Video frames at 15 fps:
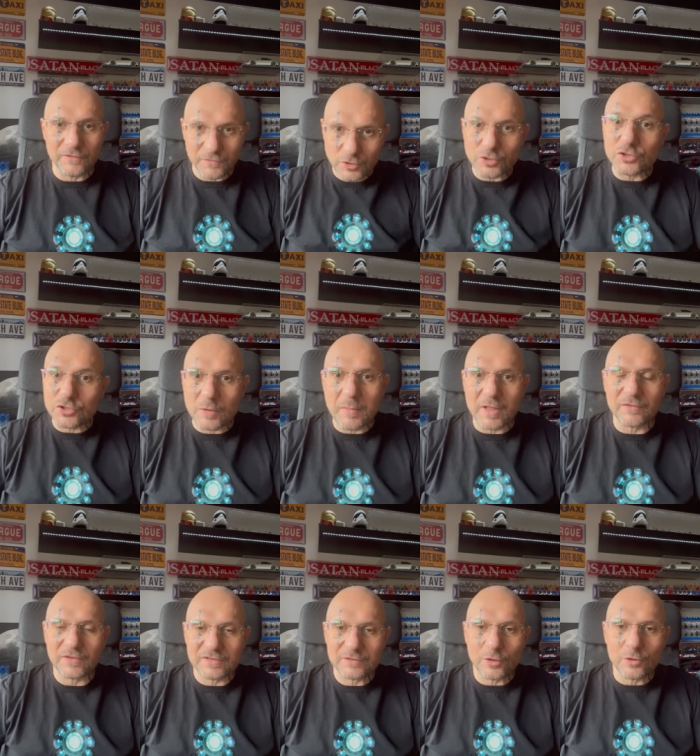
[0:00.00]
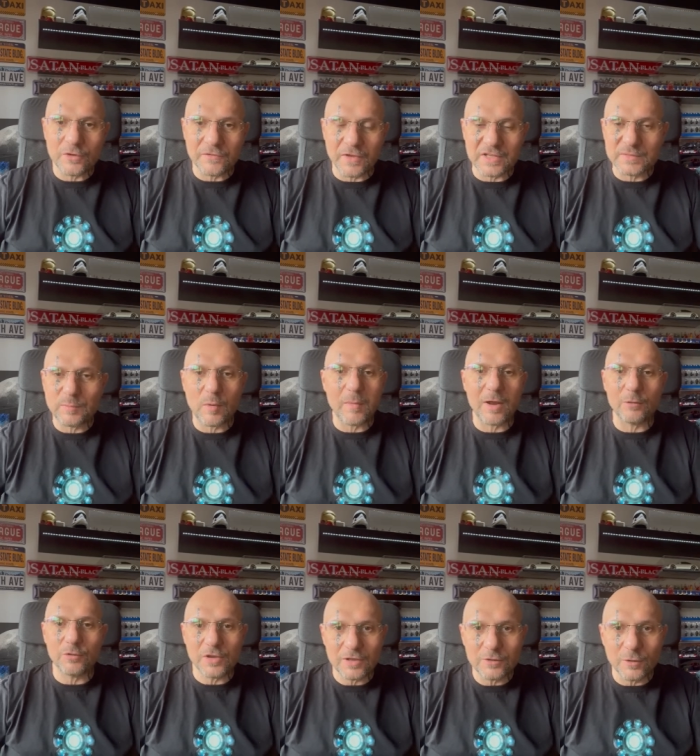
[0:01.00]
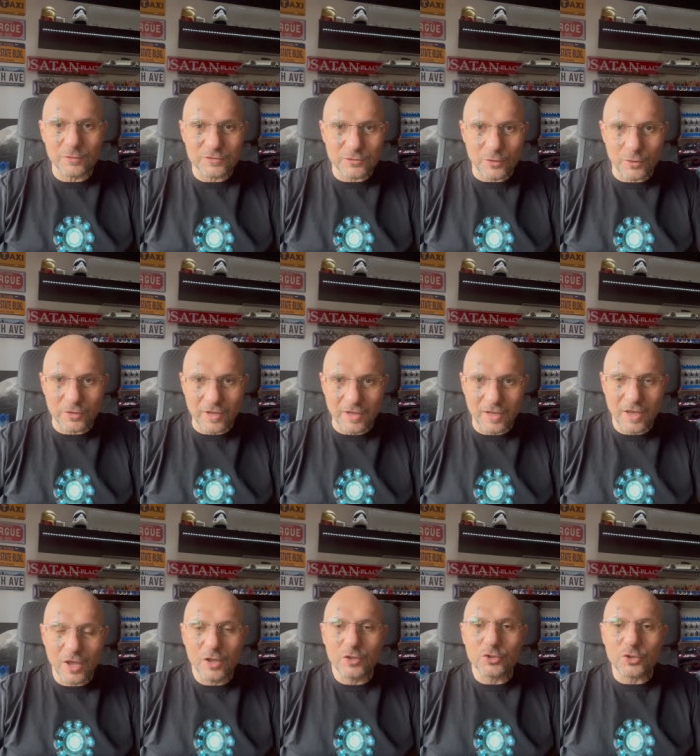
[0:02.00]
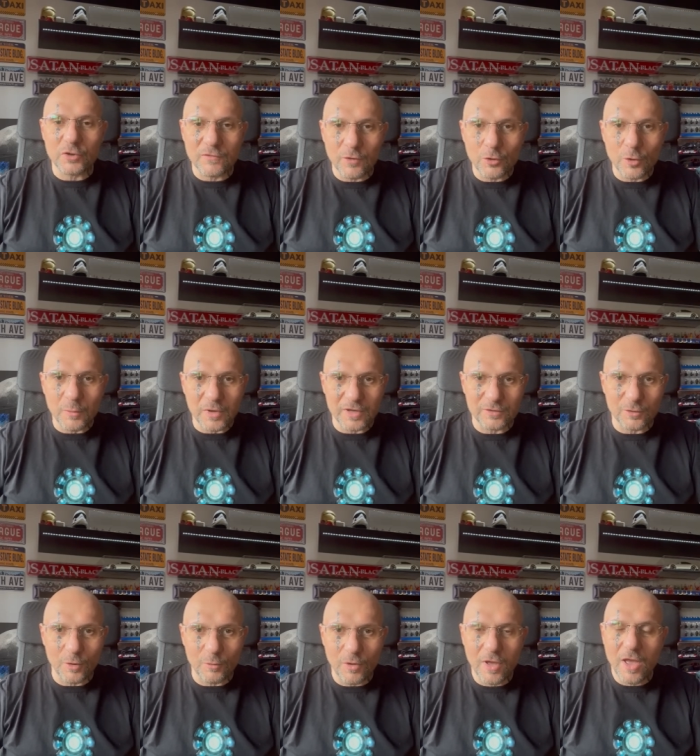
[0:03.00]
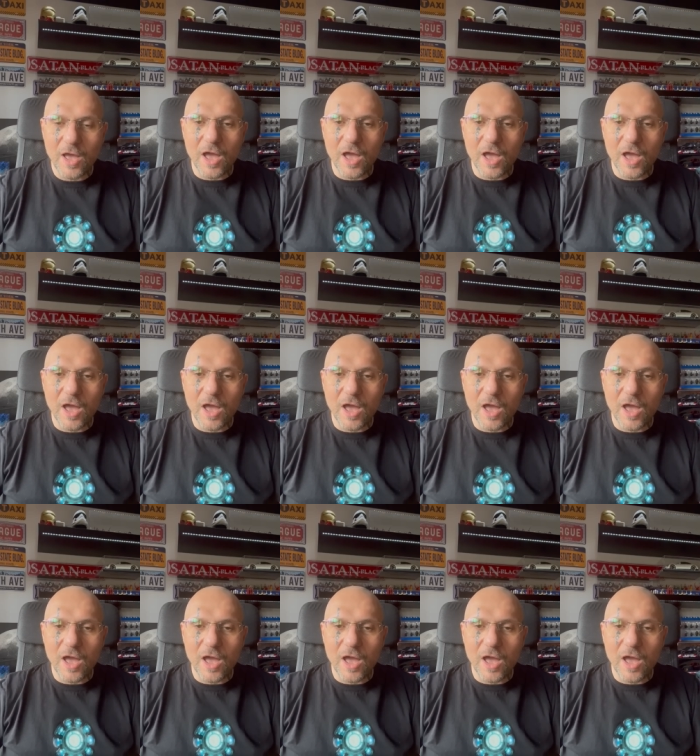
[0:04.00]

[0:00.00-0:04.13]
Widzisz, że ma dwie strony, więc pomaluj jedną stronę czerwoną kredką,